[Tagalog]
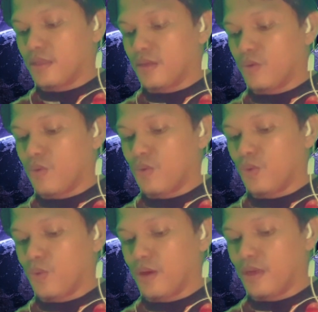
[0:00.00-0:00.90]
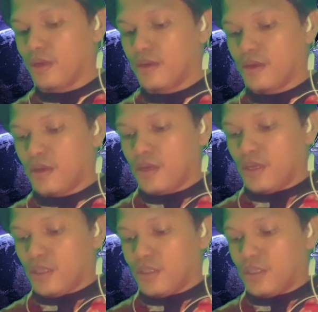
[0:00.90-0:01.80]
at nagkukunwari.
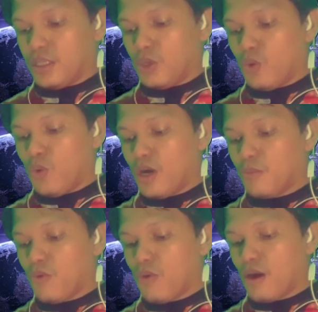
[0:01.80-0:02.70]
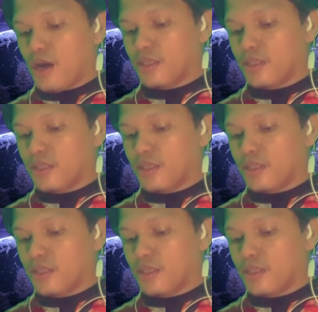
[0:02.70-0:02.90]
Tinulungan mo ang